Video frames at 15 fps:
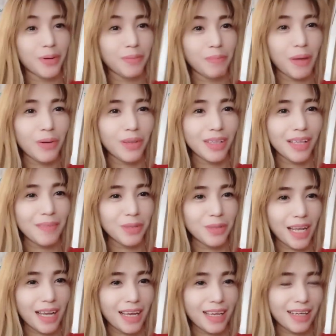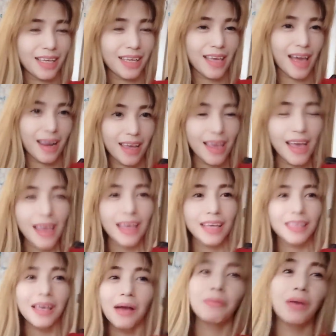Pero hindi po talaga nangyayaring
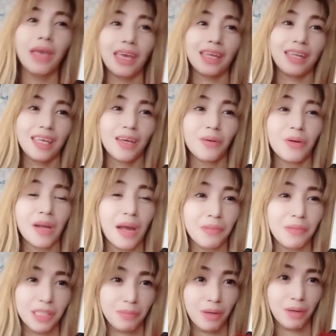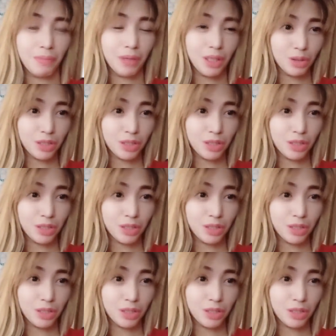gabi, iniiwan namin si baby dun